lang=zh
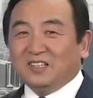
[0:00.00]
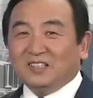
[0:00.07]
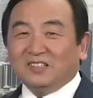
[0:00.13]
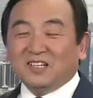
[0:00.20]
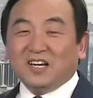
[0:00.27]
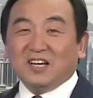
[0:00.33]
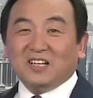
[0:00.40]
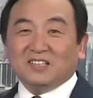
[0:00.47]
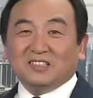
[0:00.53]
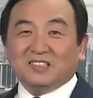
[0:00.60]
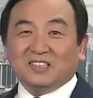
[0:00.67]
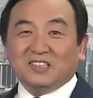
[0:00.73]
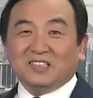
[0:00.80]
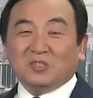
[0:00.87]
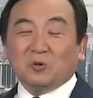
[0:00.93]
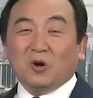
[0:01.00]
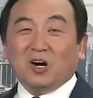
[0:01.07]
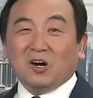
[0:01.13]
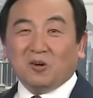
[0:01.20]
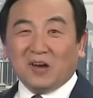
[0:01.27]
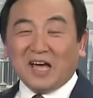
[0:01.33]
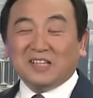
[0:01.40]
那其实我
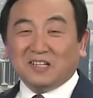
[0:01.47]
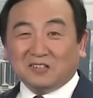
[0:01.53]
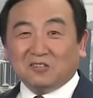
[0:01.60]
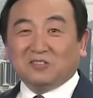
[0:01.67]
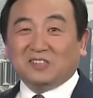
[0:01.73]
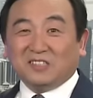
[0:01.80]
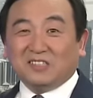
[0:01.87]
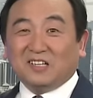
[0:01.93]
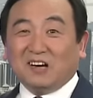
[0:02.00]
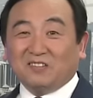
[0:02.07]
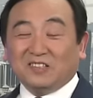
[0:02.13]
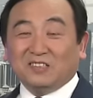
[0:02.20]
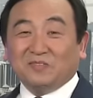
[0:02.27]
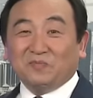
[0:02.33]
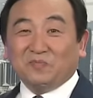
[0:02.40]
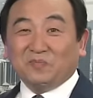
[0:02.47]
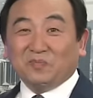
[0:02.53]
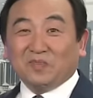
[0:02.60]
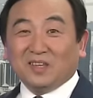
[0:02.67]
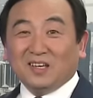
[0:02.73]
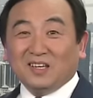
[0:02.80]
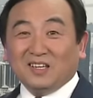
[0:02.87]
后来能够知道的，
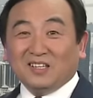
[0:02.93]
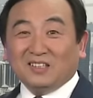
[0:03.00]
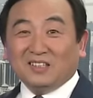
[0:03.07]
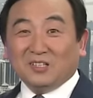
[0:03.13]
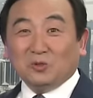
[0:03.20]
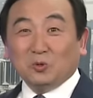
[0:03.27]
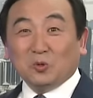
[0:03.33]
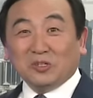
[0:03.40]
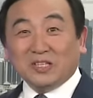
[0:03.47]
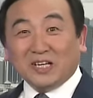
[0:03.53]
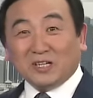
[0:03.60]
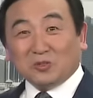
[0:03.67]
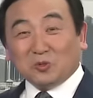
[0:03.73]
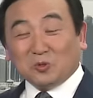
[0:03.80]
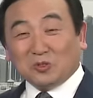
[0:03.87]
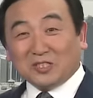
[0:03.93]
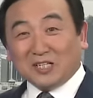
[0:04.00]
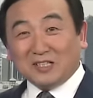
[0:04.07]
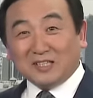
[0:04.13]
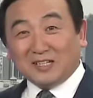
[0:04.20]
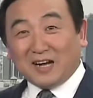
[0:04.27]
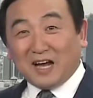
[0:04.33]
那如果那个时候
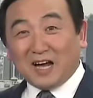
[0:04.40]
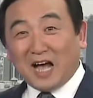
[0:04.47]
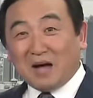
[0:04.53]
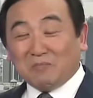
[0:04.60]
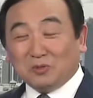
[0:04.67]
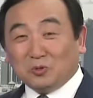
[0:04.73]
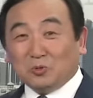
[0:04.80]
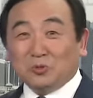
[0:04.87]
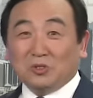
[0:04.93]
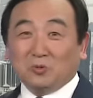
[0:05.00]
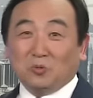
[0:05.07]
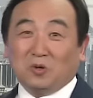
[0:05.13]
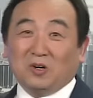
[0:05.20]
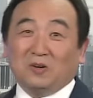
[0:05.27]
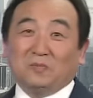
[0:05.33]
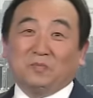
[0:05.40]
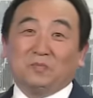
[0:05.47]
真的让蛤蟆出了锅。